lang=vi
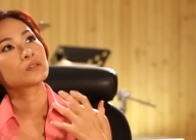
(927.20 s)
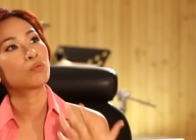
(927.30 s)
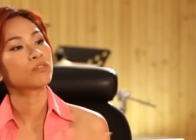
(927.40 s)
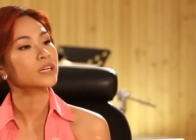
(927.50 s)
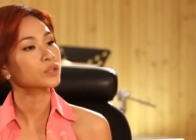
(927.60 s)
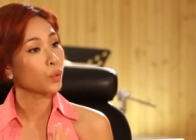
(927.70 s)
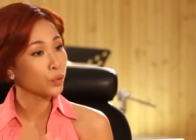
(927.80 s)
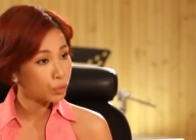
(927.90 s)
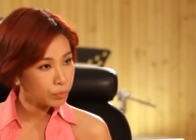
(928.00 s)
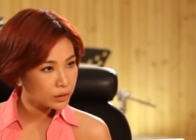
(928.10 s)
cùng với cái
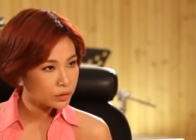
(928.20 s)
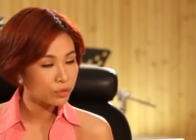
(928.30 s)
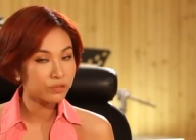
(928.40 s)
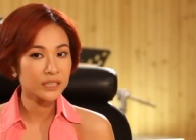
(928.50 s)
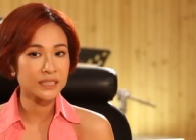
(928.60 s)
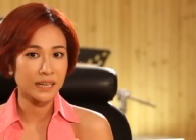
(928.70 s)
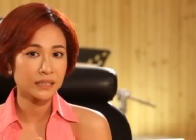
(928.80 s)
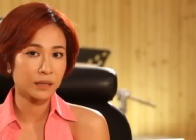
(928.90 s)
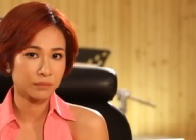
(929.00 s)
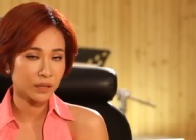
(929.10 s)
tuổi của mình cùng với cái trải
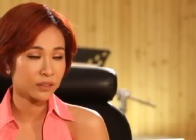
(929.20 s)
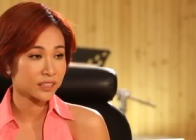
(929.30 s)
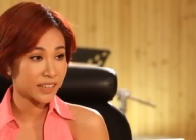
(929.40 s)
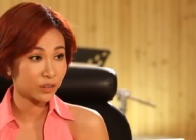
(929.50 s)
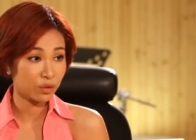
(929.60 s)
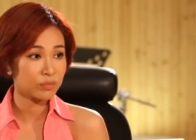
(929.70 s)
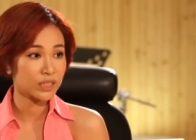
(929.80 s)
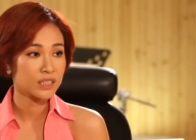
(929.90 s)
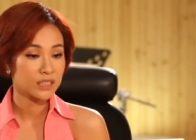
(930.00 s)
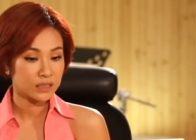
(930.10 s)
nghiệm theo thời gian của
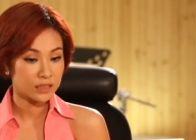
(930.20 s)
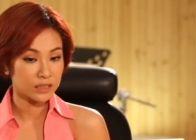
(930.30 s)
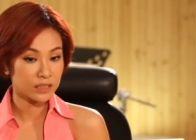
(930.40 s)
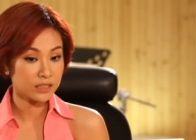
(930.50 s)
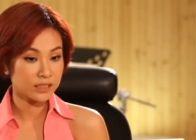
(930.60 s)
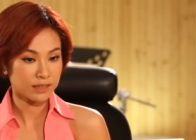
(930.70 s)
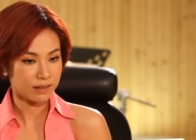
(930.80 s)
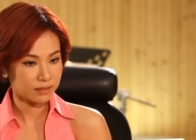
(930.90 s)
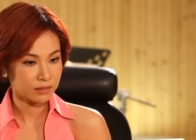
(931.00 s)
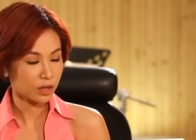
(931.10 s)
mình thì linh
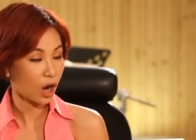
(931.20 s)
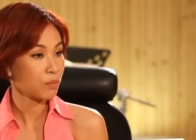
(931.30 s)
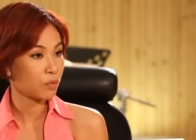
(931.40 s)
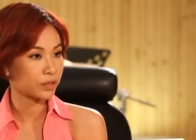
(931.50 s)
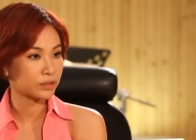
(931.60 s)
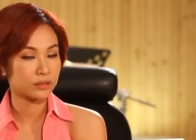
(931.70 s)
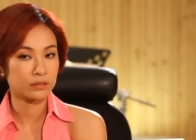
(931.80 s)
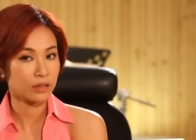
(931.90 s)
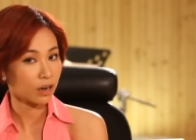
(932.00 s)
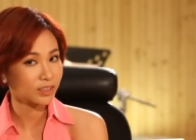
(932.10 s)
sẽ có một
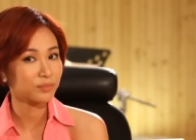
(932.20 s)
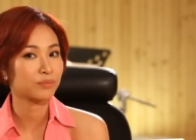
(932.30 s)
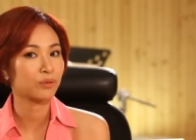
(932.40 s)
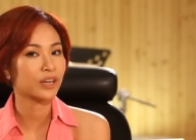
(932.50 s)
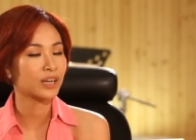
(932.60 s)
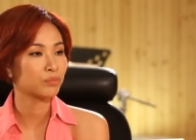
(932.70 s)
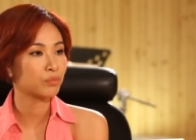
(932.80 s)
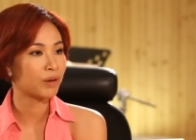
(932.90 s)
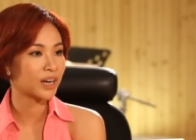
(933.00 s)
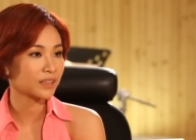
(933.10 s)
có cho mình một cái
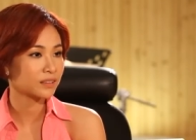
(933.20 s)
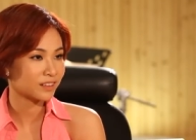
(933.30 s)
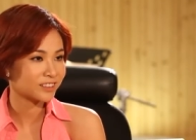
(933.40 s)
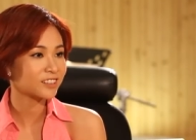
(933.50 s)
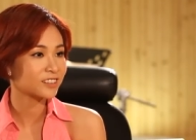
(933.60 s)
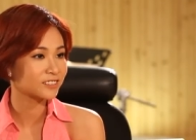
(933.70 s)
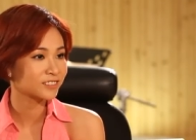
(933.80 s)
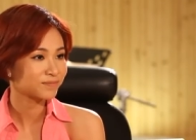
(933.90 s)
album ballad thật là chất lượng